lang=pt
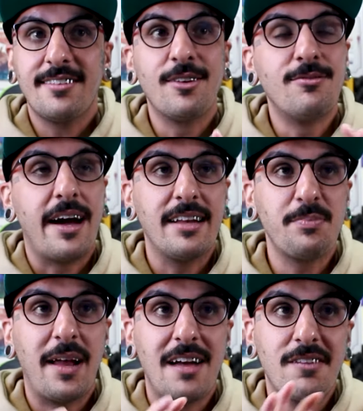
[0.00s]
são várias
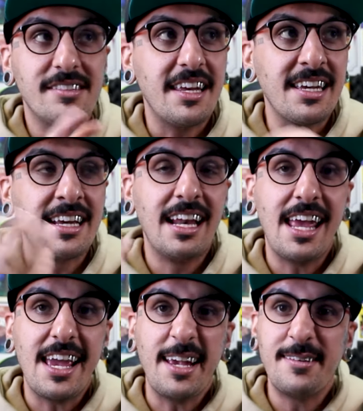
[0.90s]
palavras em
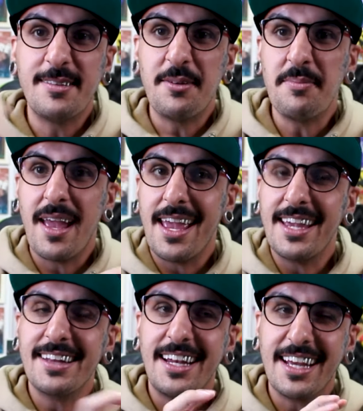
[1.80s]
inglês
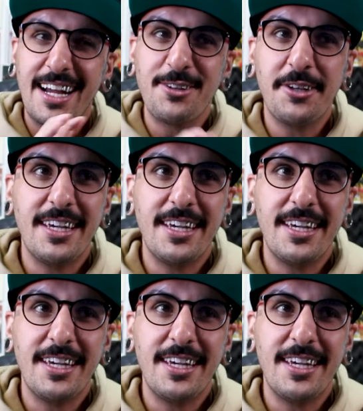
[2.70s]
também, tá ligado?